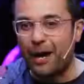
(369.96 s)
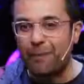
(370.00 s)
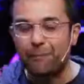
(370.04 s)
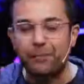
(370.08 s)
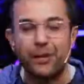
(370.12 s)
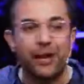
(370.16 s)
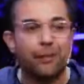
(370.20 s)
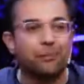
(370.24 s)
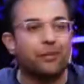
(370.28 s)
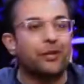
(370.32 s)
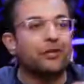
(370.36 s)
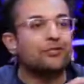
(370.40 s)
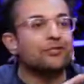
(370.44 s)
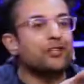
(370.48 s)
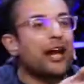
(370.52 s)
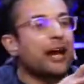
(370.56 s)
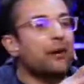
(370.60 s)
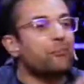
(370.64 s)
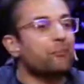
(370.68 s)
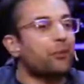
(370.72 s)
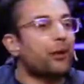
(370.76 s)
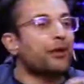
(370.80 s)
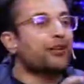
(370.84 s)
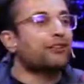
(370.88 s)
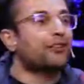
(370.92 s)
अपने अपने
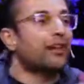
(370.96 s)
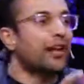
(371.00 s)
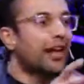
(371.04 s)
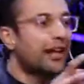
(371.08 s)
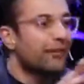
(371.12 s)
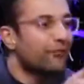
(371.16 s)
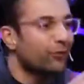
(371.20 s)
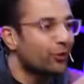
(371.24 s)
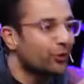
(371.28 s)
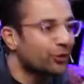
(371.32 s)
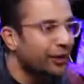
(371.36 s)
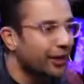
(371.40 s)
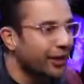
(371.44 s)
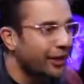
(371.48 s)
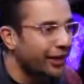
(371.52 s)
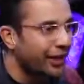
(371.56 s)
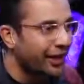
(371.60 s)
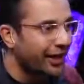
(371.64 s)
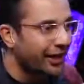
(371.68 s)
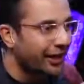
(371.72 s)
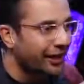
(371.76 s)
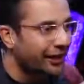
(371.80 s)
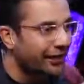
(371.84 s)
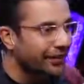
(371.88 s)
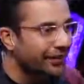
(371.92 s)
स्टैंड पॉइंट से लाइफ को देख
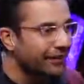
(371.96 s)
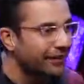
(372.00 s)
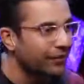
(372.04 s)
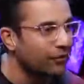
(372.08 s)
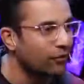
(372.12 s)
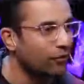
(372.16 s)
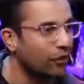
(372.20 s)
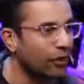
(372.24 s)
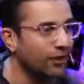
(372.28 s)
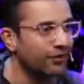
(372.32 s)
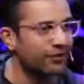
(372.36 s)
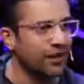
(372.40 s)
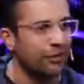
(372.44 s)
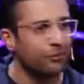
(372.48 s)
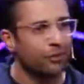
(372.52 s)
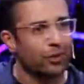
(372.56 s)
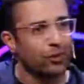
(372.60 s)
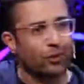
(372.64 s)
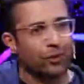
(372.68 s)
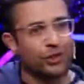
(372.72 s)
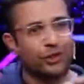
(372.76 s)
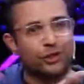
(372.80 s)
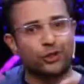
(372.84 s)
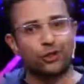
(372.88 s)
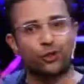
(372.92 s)
रहे हैं फॉर
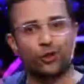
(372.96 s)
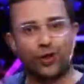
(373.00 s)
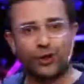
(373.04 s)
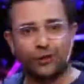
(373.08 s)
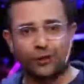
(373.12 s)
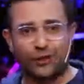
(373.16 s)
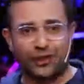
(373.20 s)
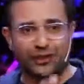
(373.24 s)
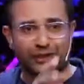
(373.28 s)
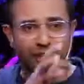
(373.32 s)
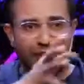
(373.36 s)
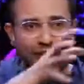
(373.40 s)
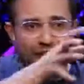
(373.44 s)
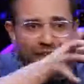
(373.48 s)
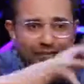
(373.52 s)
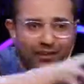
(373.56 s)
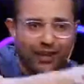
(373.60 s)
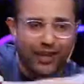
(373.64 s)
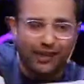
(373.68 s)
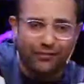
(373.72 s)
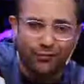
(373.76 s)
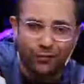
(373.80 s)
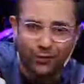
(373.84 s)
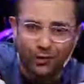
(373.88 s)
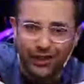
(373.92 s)
एग्जाम्पल कोई हिंदू है तो एक तरीके
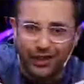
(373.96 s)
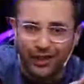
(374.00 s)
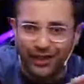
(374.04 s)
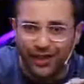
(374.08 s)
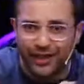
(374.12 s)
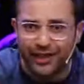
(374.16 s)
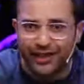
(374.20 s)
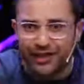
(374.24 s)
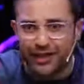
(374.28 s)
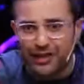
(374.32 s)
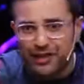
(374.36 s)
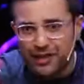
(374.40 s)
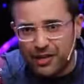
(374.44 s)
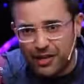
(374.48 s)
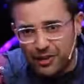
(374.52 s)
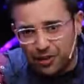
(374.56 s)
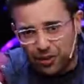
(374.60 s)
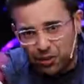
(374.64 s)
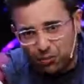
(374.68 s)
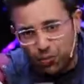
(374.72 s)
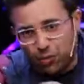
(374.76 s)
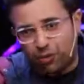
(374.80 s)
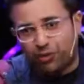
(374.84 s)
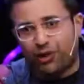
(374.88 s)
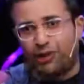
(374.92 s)
से लाइफ को देख रहा है
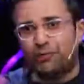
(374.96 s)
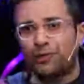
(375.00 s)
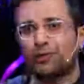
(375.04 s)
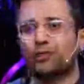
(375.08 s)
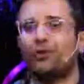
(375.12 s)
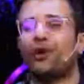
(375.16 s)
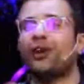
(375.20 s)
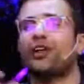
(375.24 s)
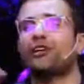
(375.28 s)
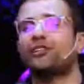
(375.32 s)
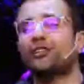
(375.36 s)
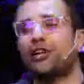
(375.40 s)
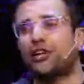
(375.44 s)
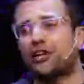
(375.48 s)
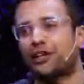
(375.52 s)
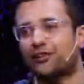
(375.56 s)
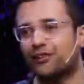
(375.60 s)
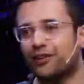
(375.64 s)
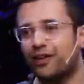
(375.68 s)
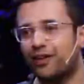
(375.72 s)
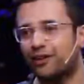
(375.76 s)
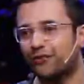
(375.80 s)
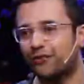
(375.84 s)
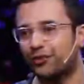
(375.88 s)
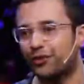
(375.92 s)
कोई मुस्लिम है तो अलग तरीके
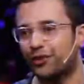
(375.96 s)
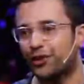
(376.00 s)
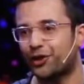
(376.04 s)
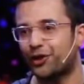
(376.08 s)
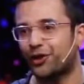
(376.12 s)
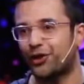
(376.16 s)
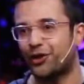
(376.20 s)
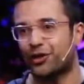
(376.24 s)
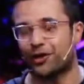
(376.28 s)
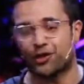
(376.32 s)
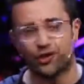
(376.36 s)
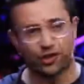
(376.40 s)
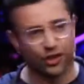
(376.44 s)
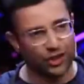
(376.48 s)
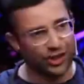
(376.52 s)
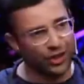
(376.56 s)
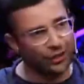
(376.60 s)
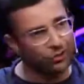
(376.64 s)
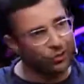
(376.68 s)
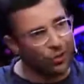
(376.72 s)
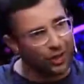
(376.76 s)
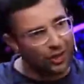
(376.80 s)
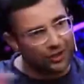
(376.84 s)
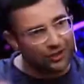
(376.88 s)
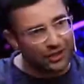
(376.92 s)
से लाइफ को देख रहा है क्रिश्चियन
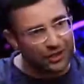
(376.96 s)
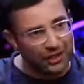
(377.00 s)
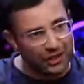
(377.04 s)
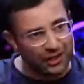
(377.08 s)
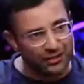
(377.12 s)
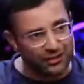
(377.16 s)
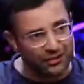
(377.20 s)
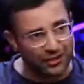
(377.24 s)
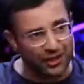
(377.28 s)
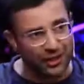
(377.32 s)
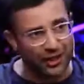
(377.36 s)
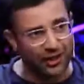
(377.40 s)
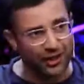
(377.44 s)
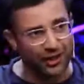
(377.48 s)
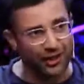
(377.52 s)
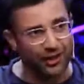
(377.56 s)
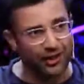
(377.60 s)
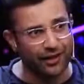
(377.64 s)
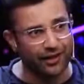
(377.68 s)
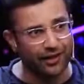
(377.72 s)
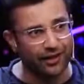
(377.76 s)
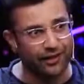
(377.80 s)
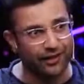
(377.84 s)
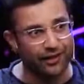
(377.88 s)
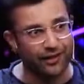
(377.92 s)
है तो अलग तरीके से देख रहा
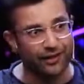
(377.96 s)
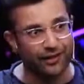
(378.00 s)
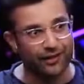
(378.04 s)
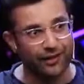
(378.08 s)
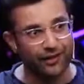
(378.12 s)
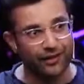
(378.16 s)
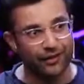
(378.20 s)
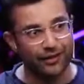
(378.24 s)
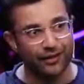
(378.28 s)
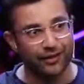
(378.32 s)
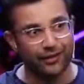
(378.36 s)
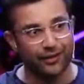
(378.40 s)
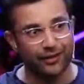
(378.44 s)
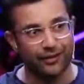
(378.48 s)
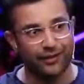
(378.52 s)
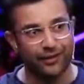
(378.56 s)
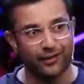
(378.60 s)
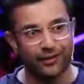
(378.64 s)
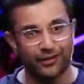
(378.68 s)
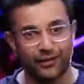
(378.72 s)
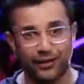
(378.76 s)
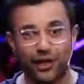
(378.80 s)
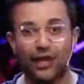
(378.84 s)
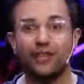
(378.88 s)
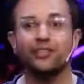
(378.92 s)
है
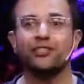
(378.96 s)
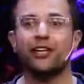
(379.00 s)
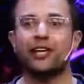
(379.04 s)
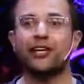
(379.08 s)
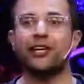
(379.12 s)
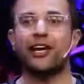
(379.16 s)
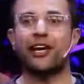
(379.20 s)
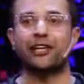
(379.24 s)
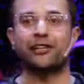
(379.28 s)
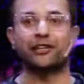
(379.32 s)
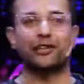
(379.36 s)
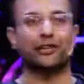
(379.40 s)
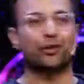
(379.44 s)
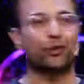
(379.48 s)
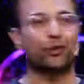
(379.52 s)
क्या सही है इन